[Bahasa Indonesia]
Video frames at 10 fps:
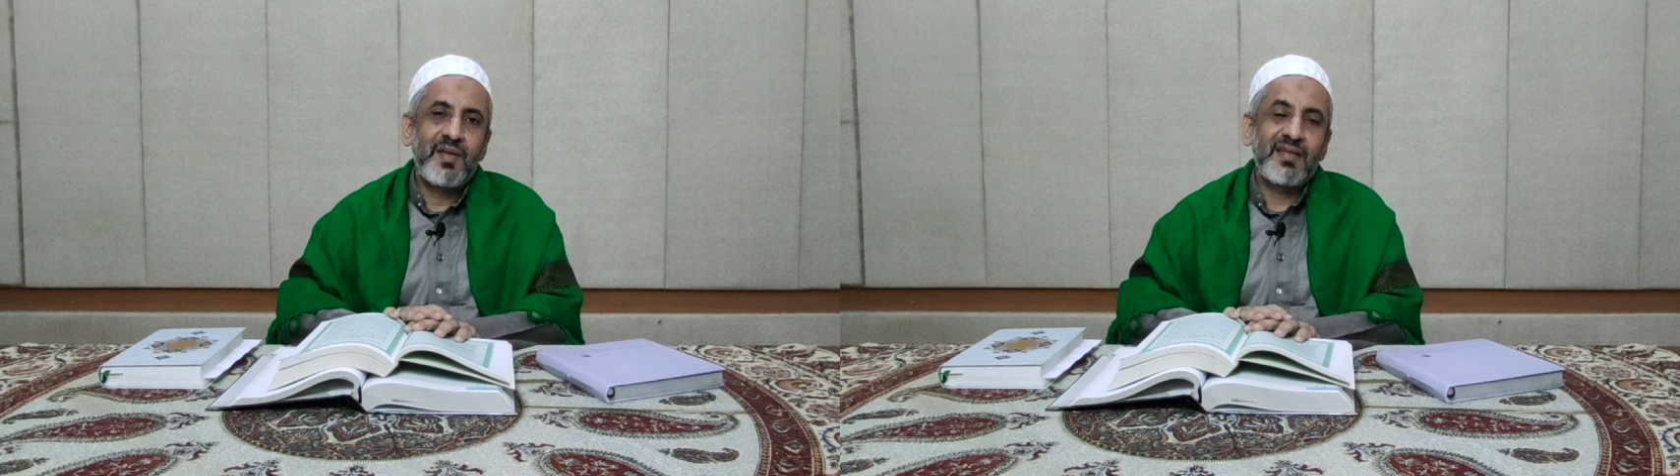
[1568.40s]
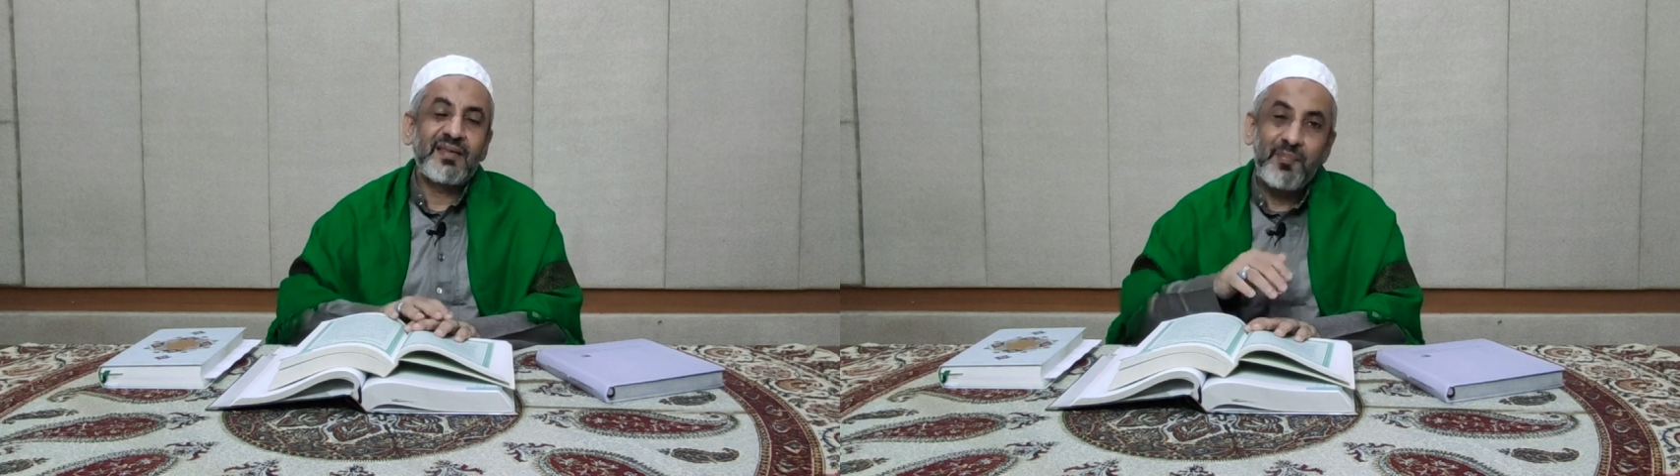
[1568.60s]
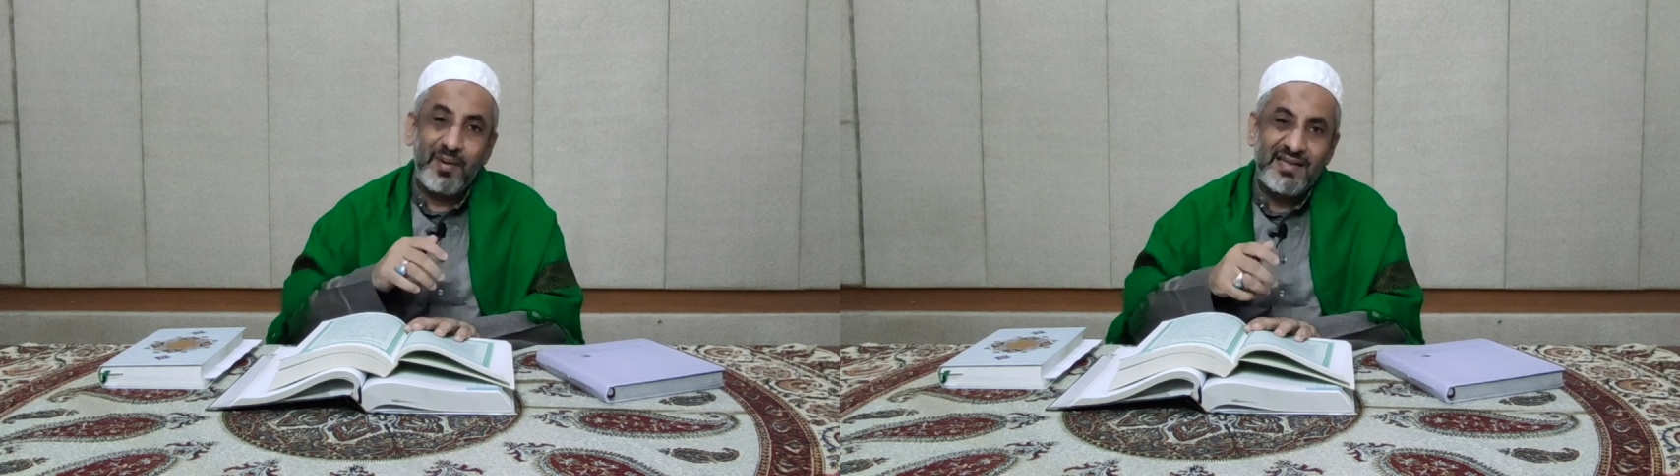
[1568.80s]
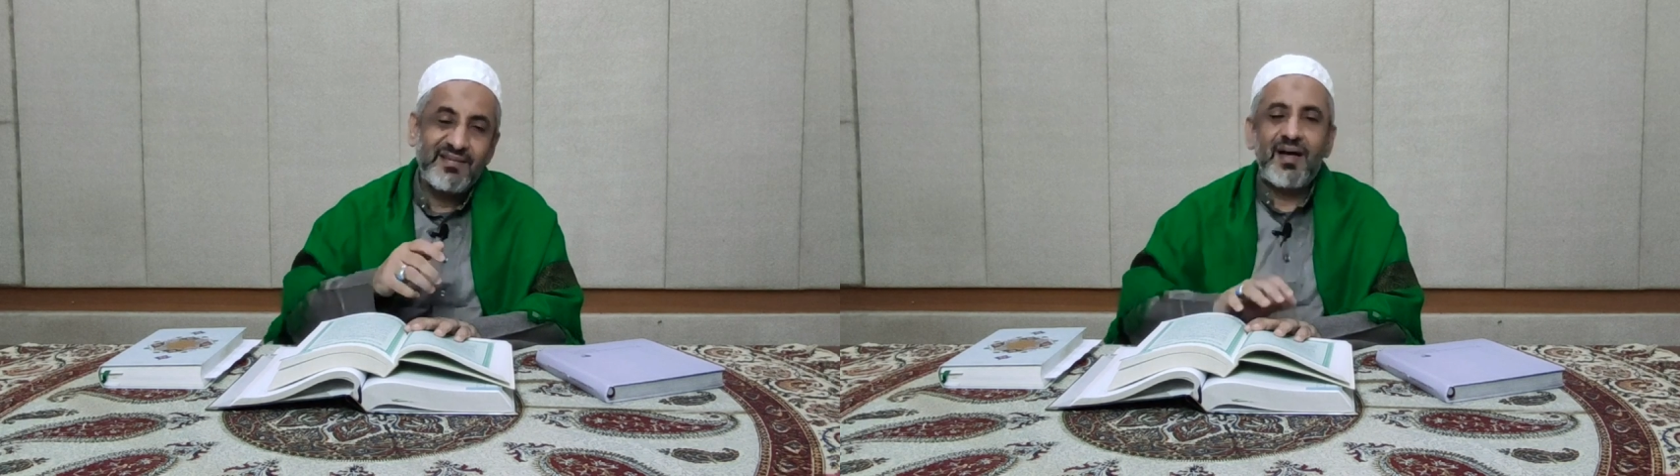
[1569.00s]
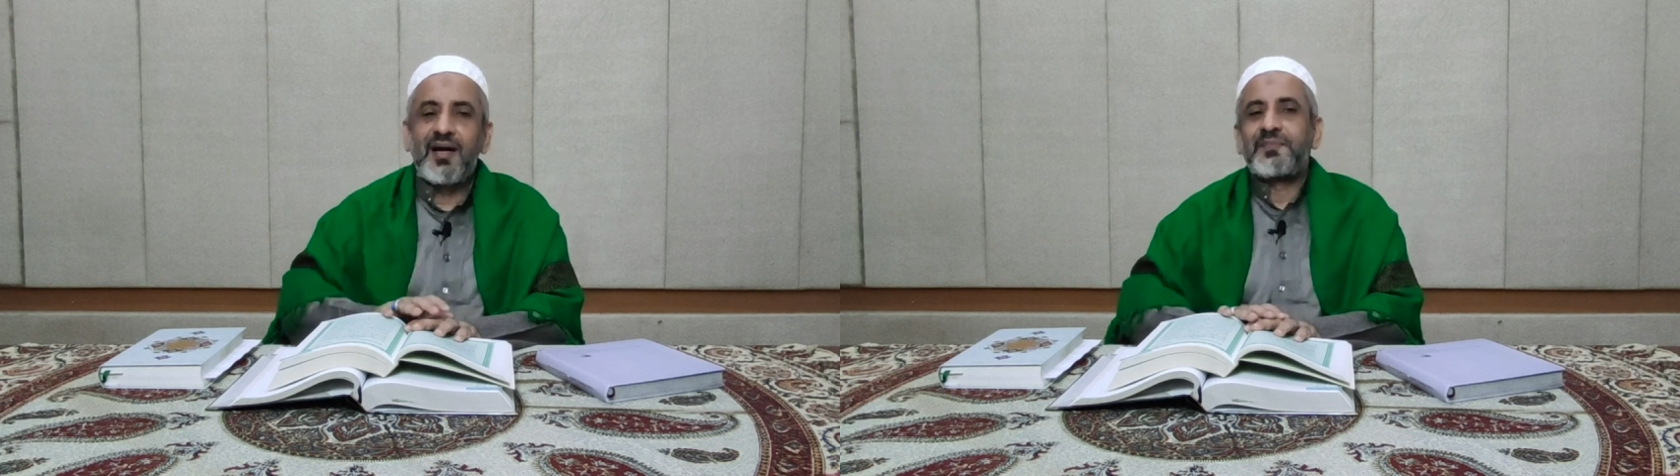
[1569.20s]
kata
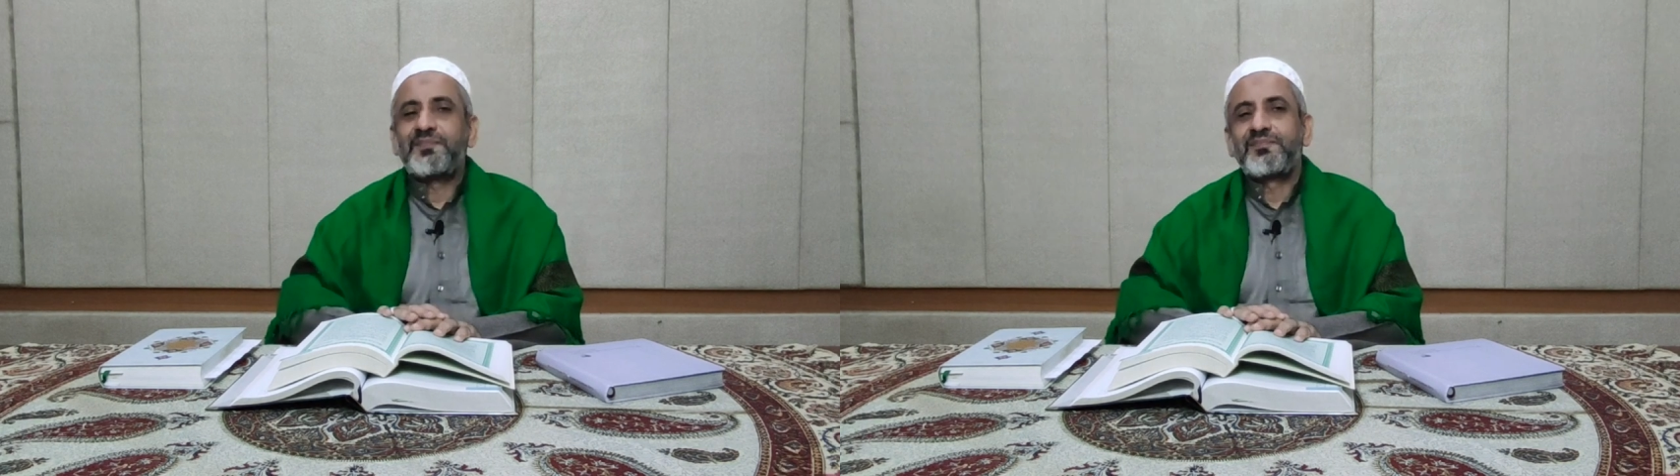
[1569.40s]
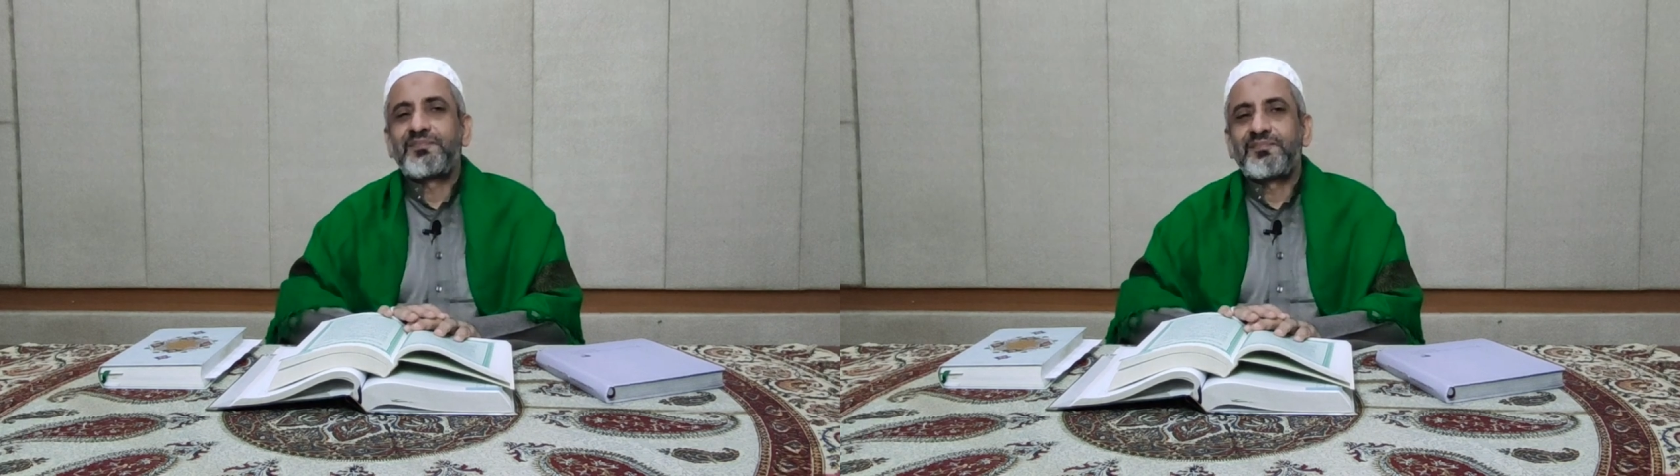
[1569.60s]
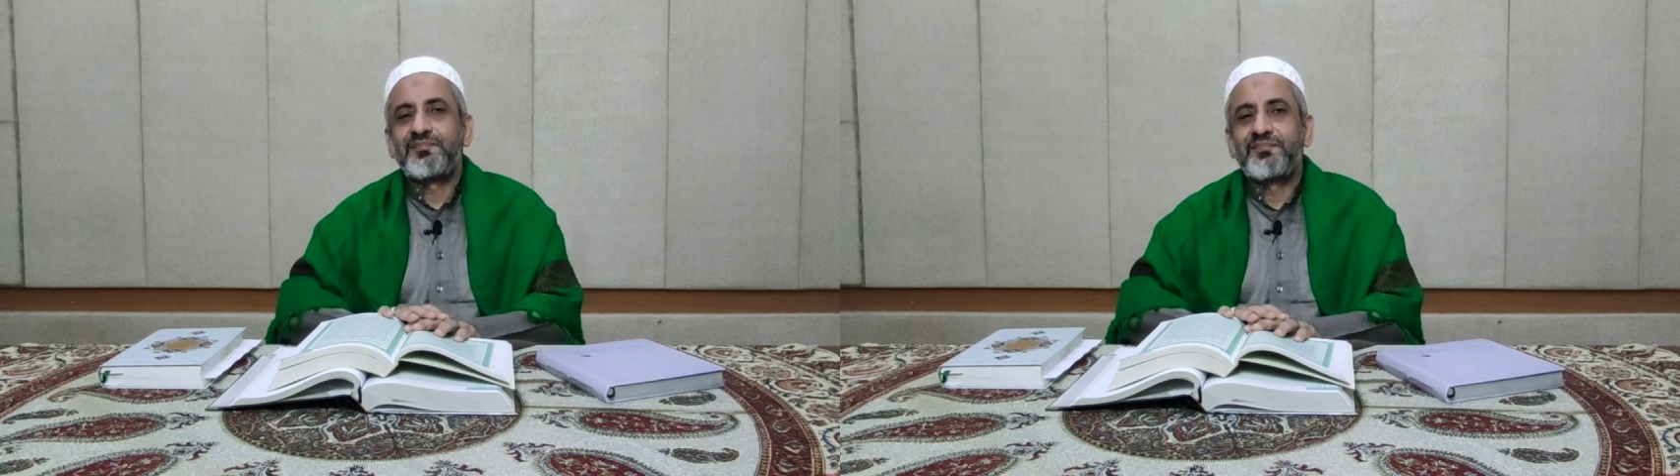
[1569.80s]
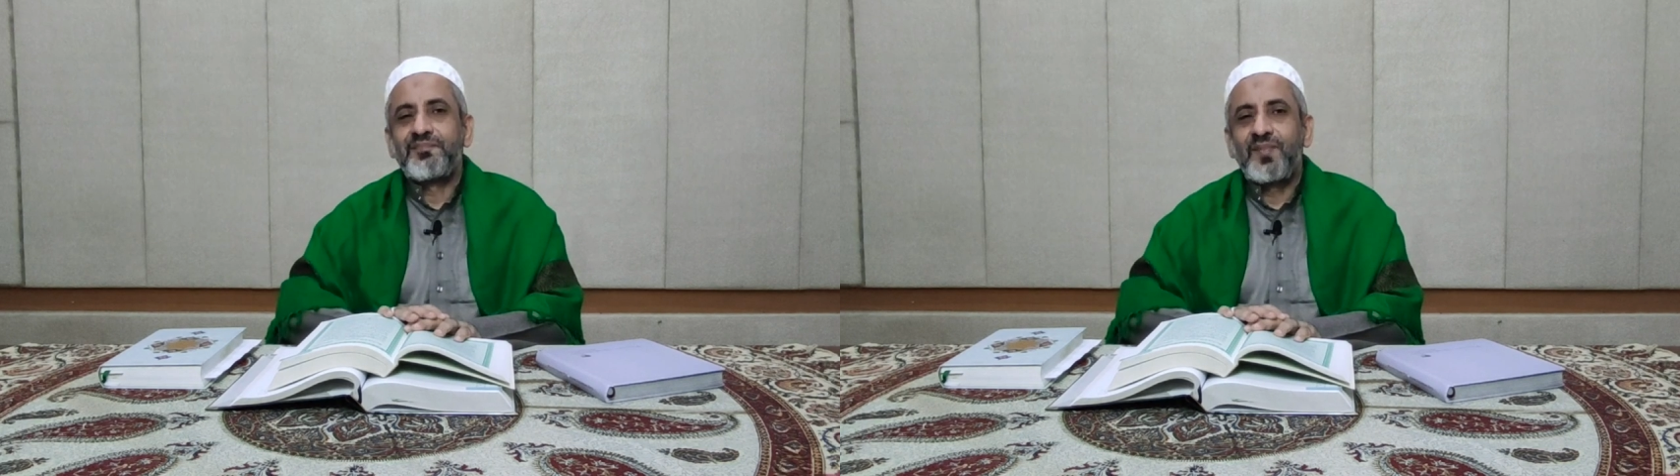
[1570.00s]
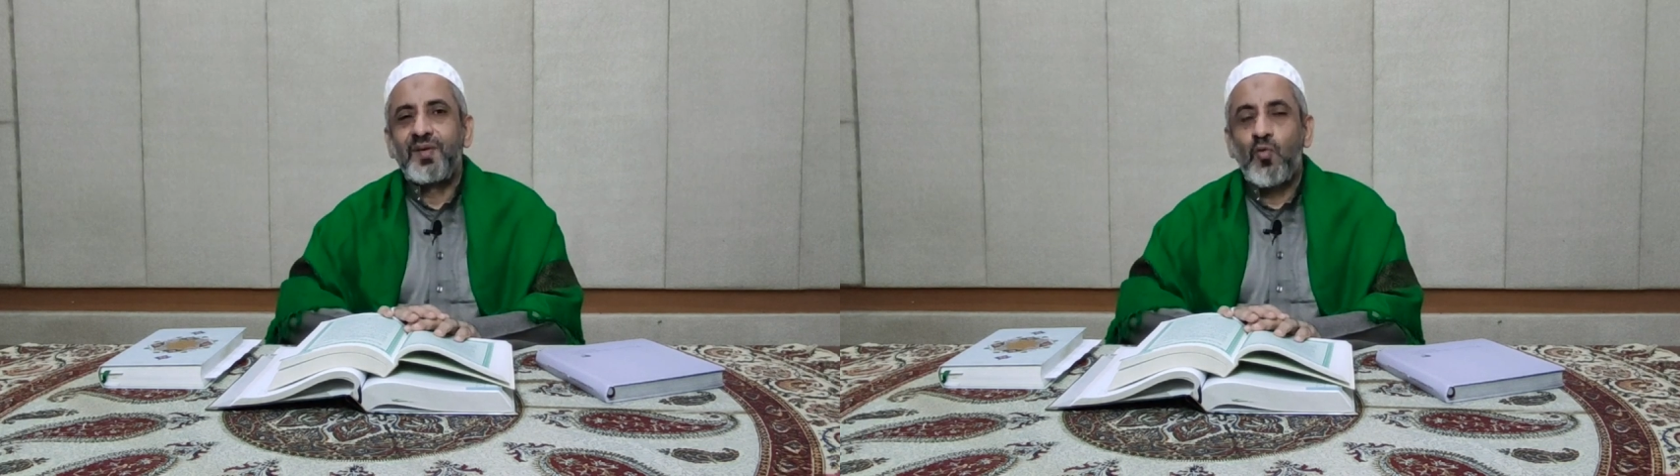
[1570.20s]
perintah.
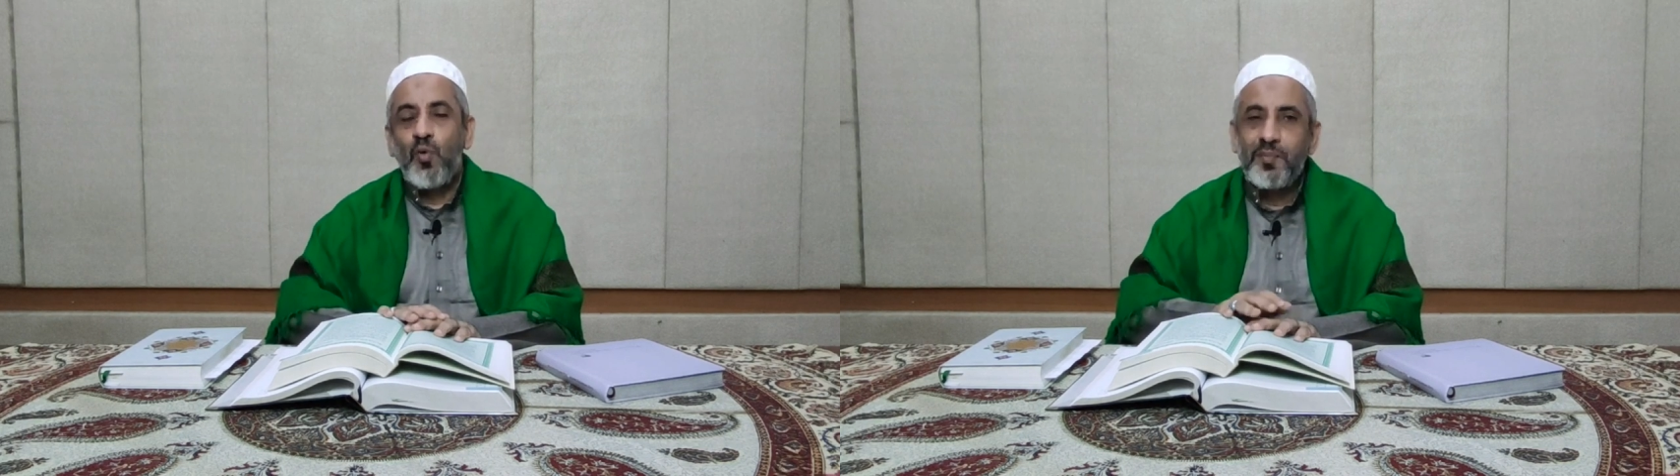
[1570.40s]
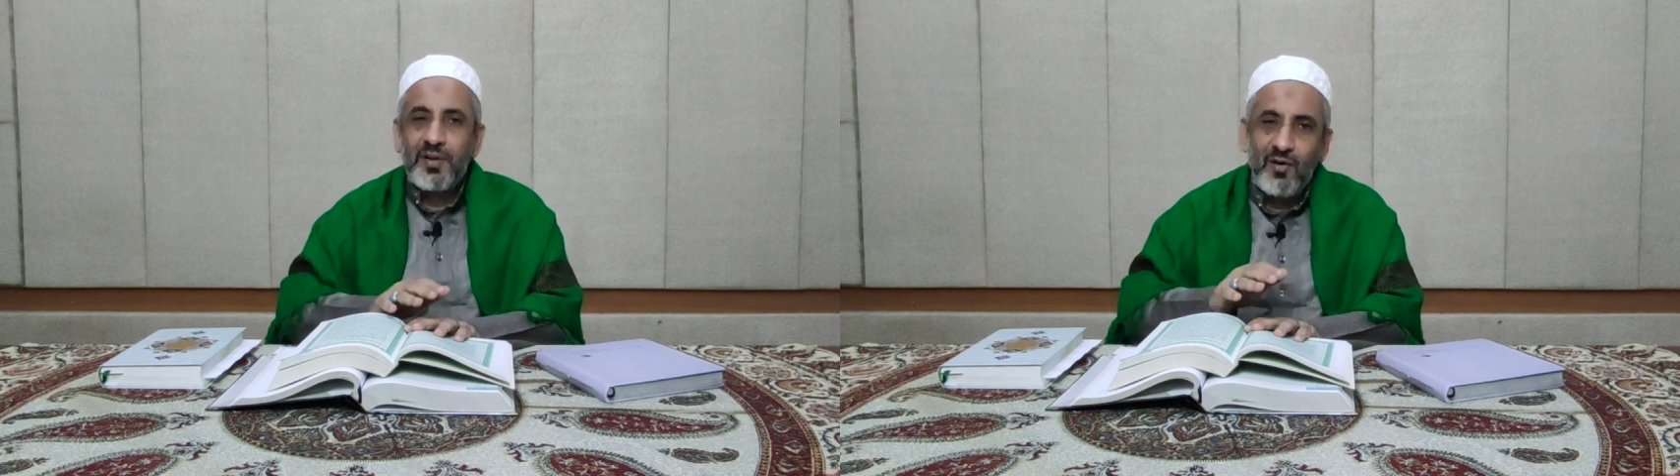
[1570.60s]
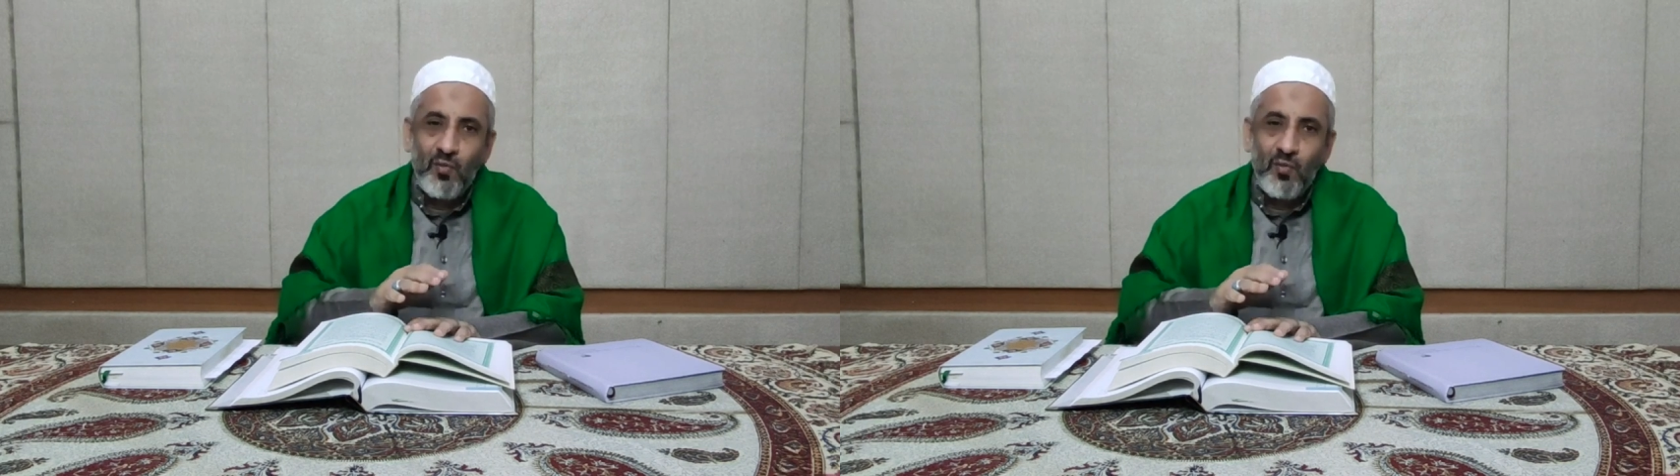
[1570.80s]
Wabil